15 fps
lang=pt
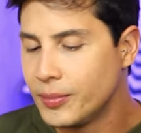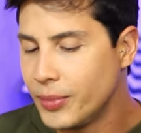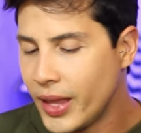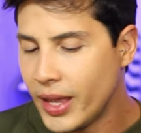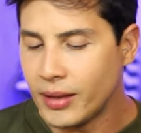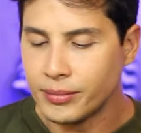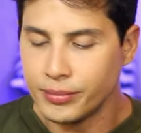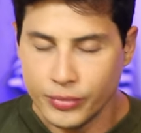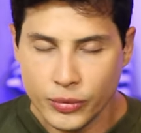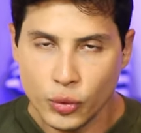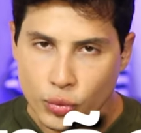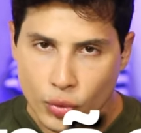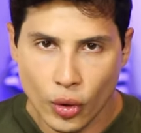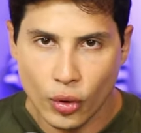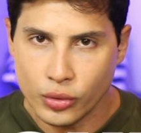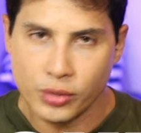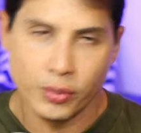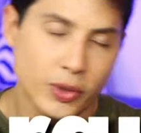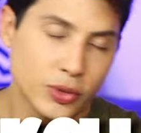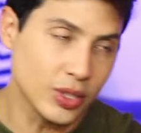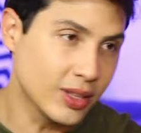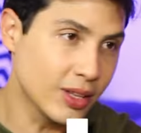né, não trouxe
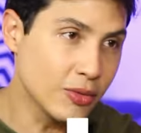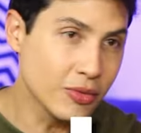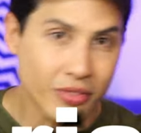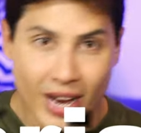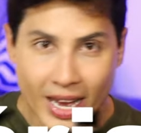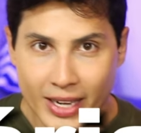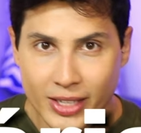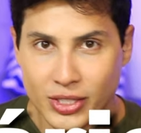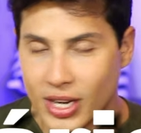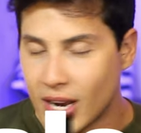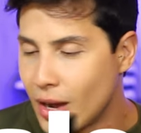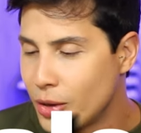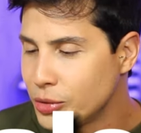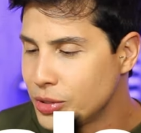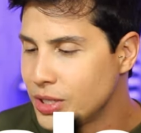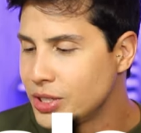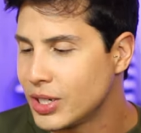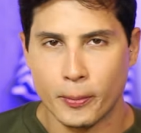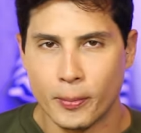porque eu já tenho várias calças,